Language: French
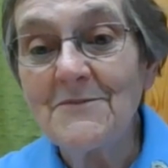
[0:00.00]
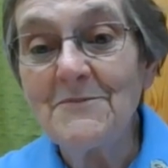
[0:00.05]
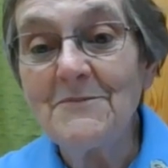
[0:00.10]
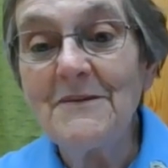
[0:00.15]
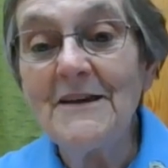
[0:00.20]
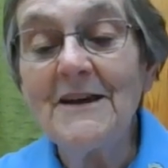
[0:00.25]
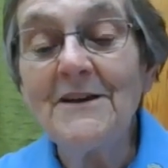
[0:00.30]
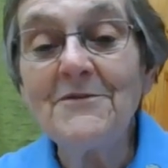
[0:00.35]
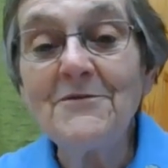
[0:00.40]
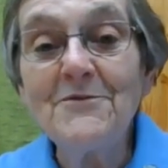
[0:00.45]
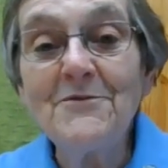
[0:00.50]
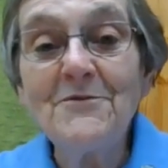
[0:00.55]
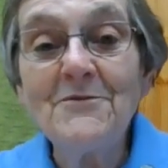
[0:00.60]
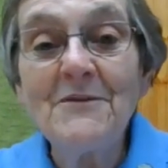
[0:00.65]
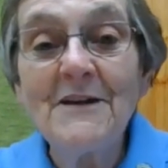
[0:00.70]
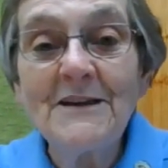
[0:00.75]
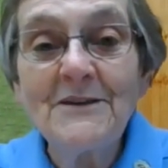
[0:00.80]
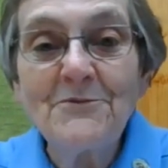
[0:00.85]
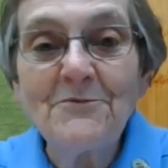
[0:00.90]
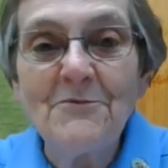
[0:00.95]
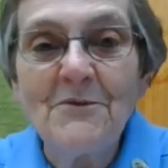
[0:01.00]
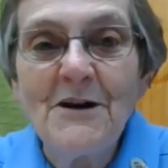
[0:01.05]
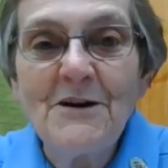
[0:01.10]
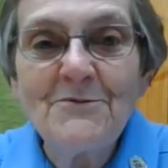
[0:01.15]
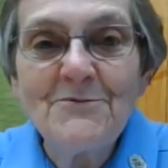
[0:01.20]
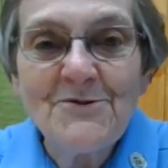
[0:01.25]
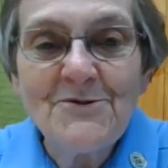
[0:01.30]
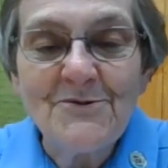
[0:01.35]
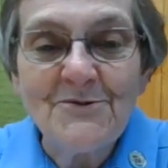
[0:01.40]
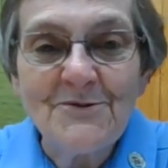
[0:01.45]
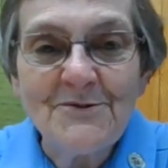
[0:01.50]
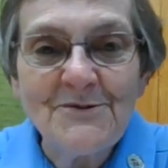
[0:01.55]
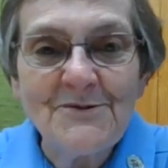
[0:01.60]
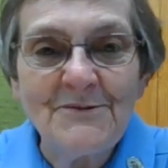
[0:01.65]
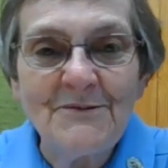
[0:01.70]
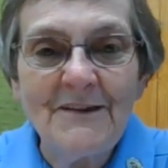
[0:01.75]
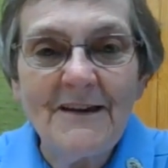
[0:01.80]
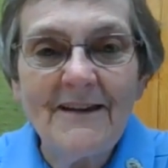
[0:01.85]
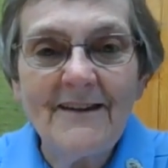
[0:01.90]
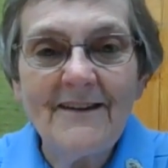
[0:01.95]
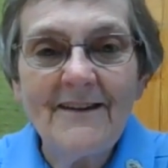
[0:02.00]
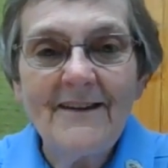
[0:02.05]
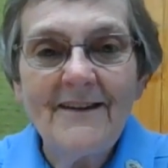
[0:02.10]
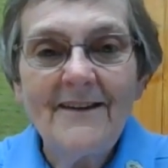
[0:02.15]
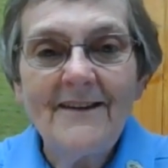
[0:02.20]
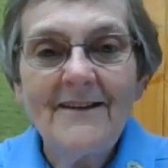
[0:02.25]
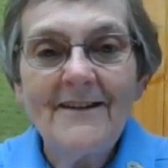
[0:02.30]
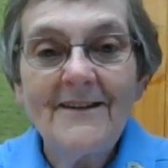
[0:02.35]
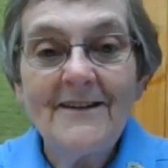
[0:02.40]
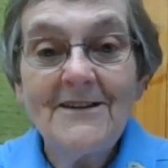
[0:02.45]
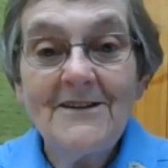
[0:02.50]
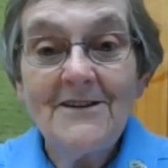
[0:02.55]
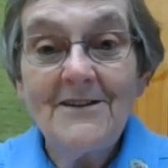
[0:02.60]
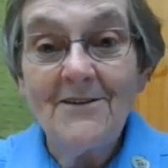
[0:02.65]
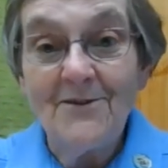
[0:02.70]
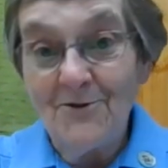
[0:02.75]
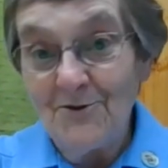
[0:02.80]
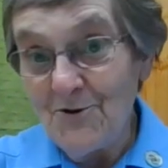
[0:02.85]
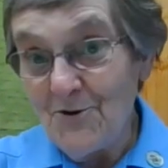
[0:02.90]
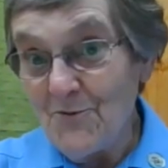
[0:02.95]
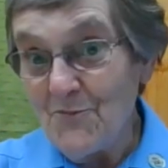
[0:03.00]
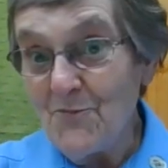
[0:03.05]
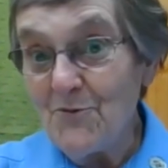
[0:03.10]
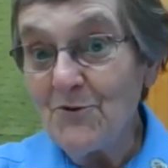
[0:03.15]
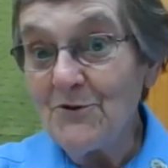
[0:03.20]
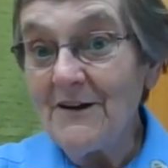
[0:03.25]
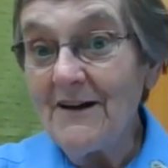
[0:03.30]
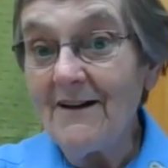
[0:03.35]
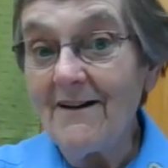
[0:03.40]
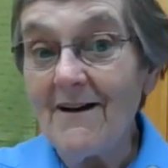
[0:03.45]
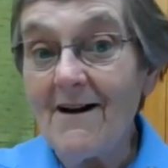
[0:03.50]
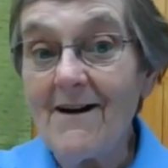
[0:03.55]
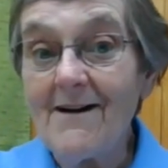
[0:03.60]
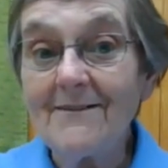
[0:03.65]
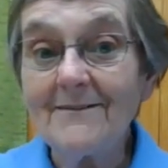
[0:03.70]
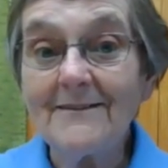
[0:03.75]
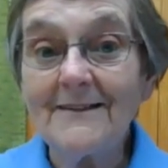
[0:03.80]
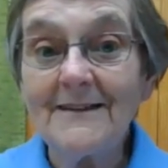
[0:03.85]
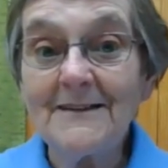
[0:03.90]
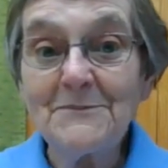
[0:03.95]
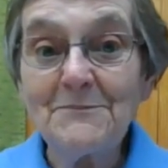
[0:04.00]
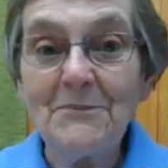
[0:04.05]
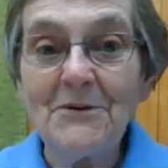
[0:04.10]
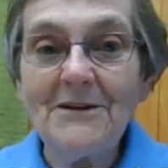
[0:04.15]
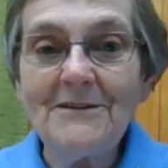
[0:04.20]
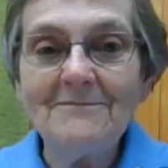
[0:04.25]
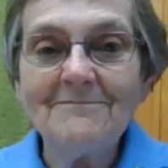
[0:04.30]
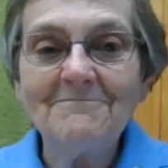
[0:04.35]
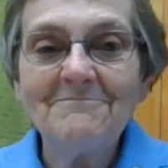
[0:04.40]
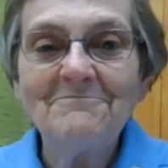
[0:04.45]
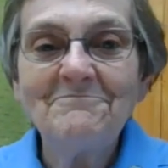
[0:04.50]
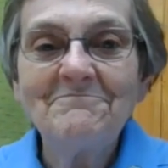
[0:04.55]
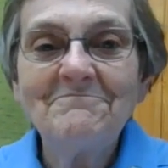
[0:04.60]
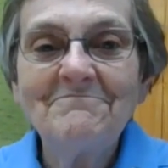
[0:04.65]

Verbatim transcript: bienvenue à toi aujourd'hui. On a un beau décor, n'est-ce pas?